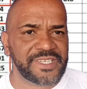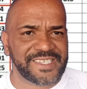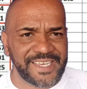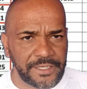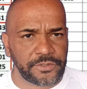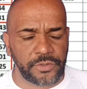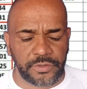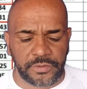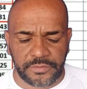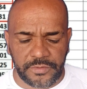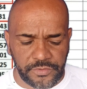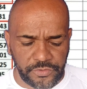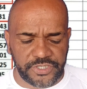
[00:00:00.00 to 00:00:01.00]
Centro,
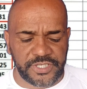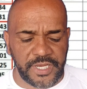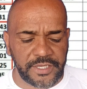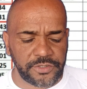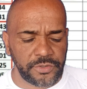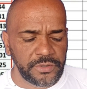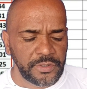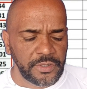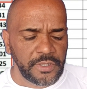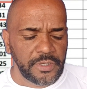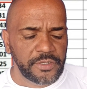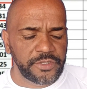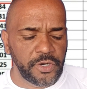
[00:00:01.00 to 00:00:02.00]
no centro
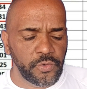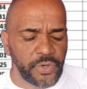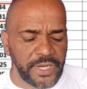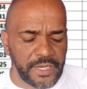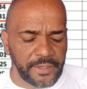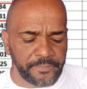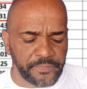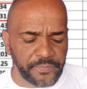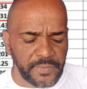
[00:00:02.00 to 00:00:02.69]
deu William.